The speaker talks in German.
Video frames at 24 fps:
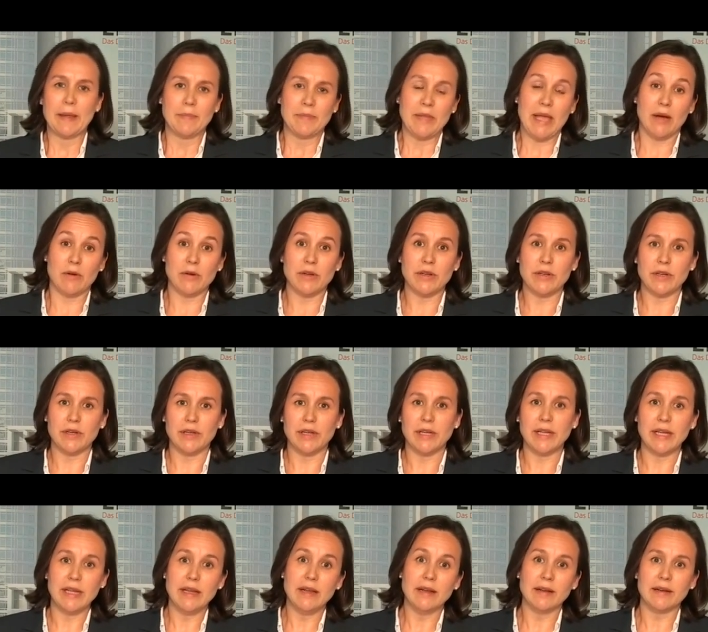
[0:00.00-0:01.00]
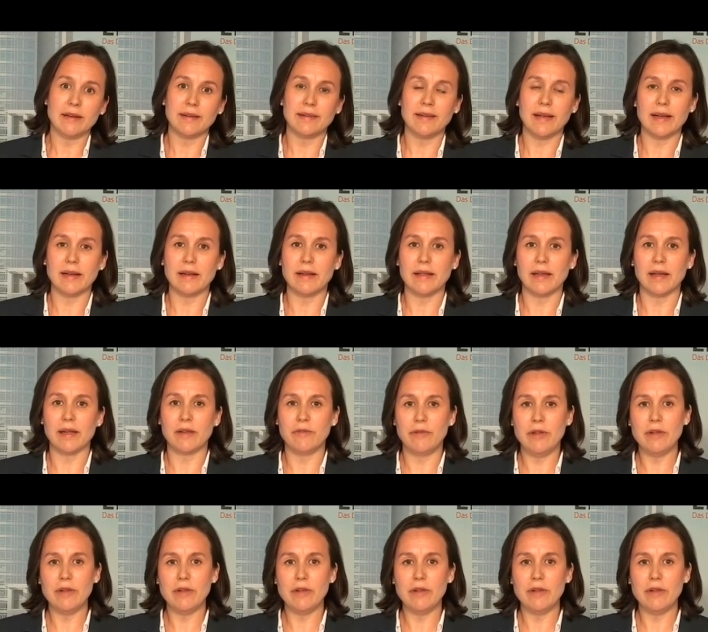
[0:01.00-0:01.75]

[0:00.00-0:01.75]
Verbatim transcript: Ja, und äh, China, das ja eigentlich recht